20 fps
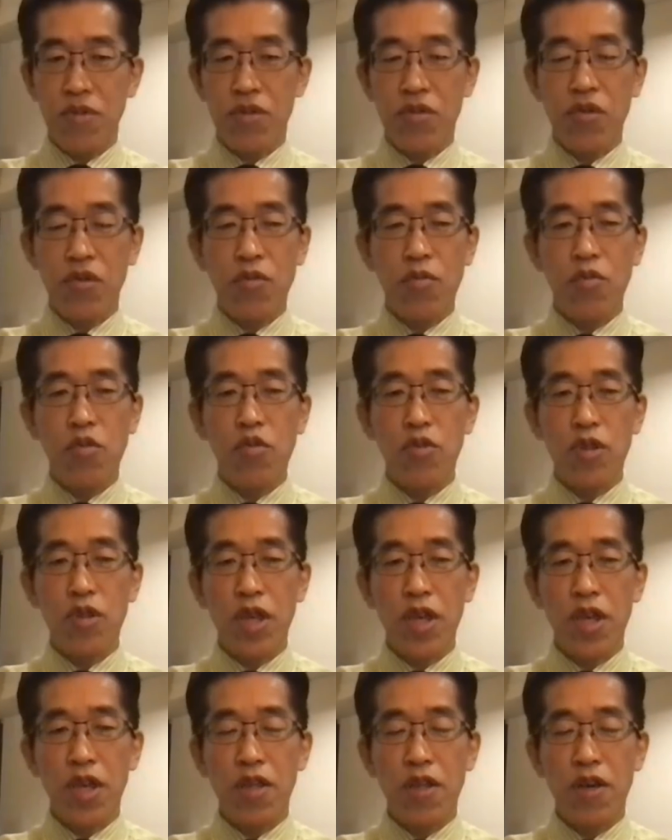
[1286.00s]
そう思う
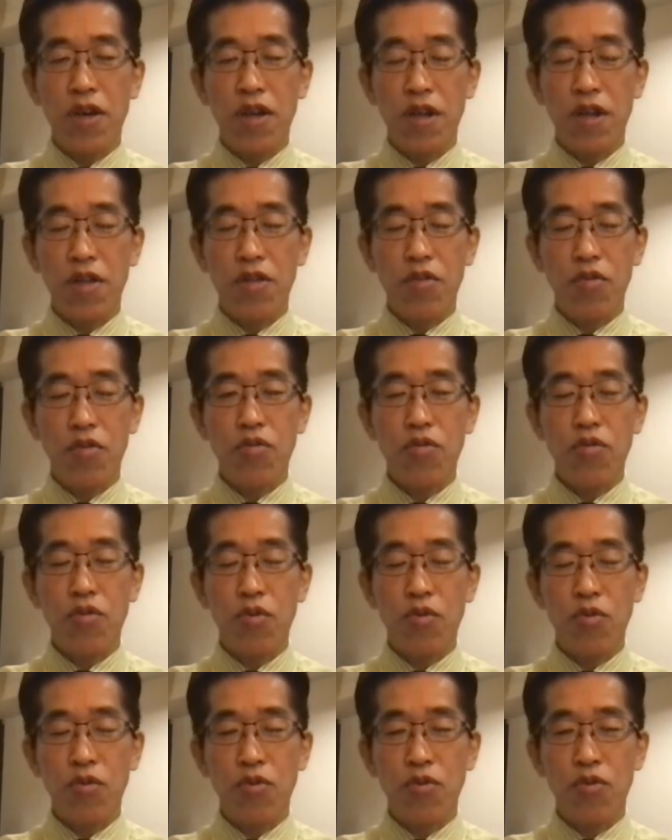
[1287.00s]
ね。だからちょっと
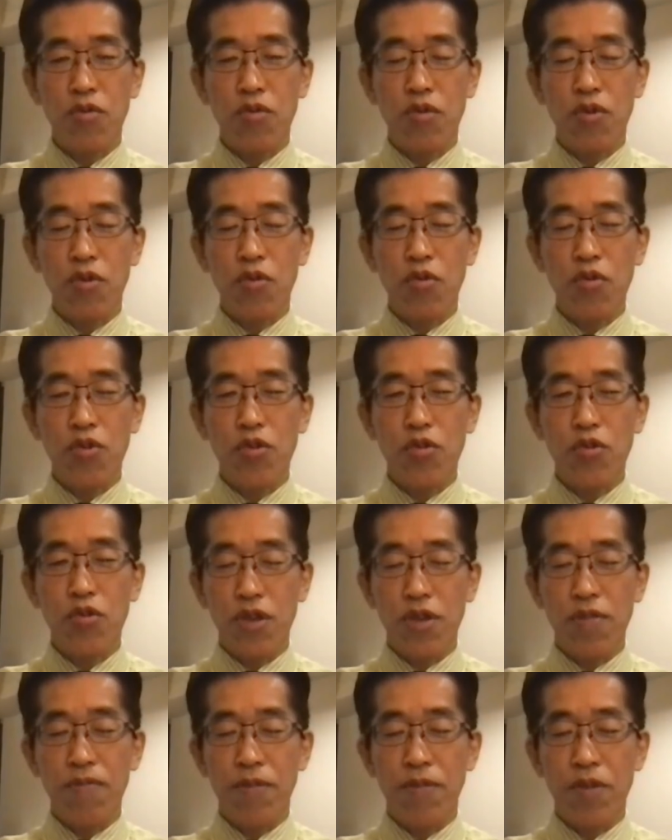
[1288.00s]
本当要注
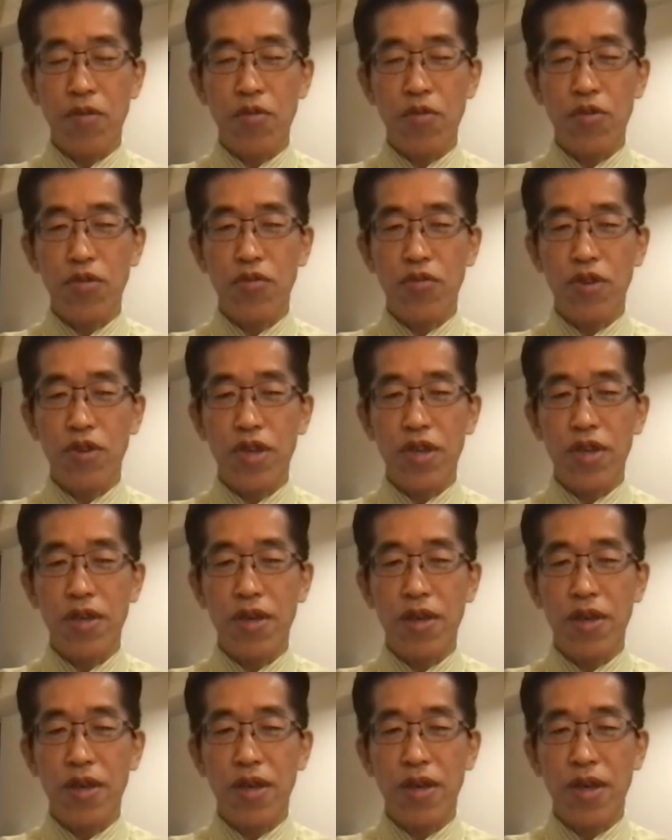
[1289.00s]
意、要注意。
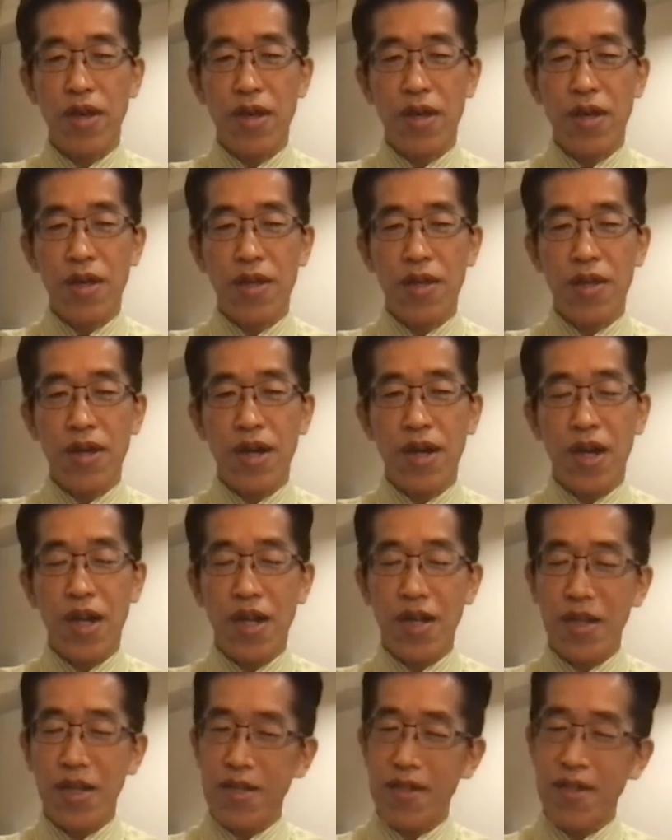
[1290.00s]
だか
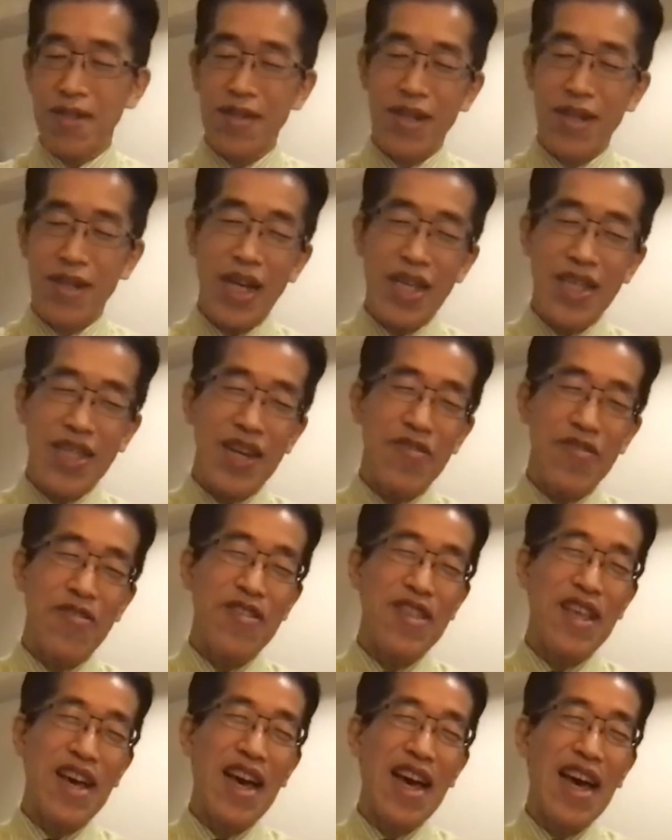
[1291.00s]
ら辛いだろ
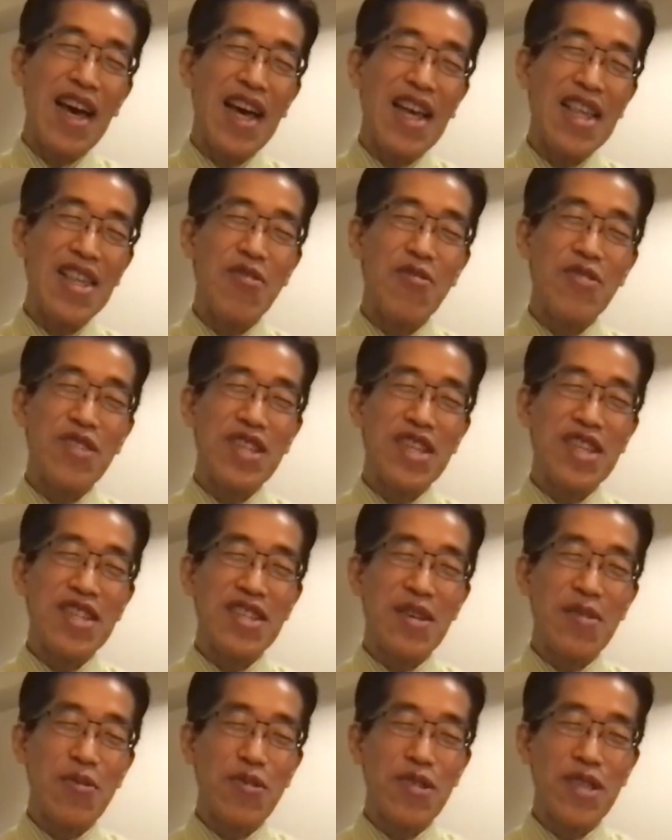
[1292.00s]
うな、正直言っ
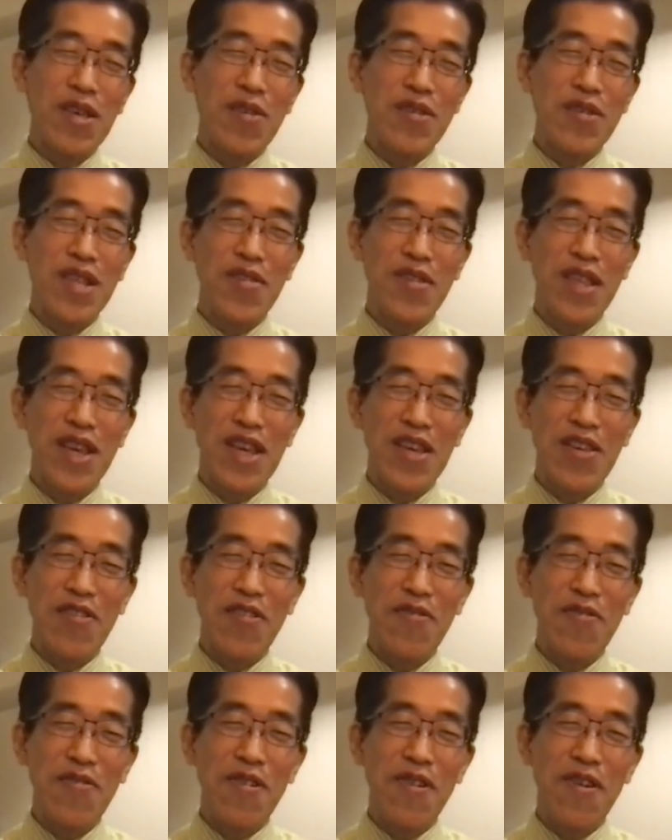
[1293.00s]
て、ホ正予さんの内
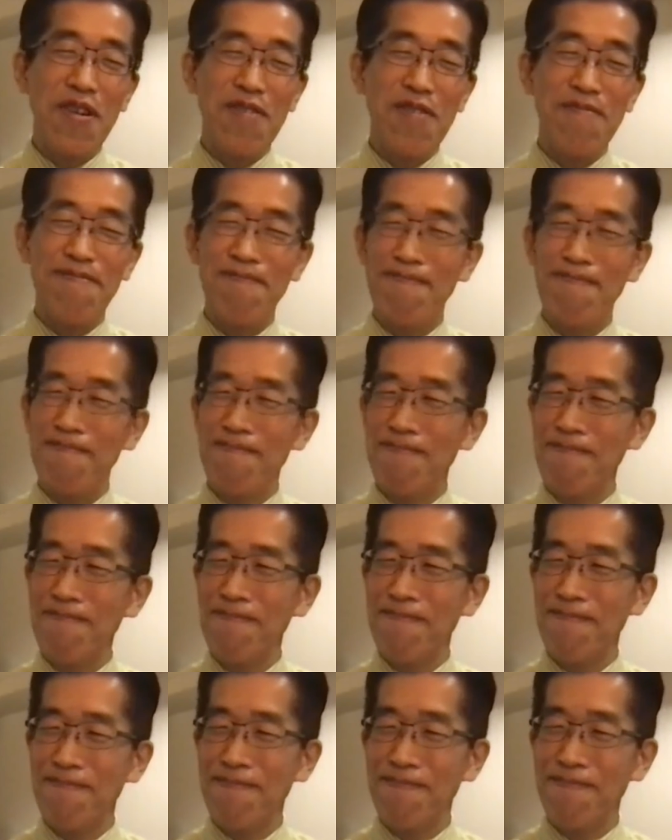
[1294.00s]
容も。う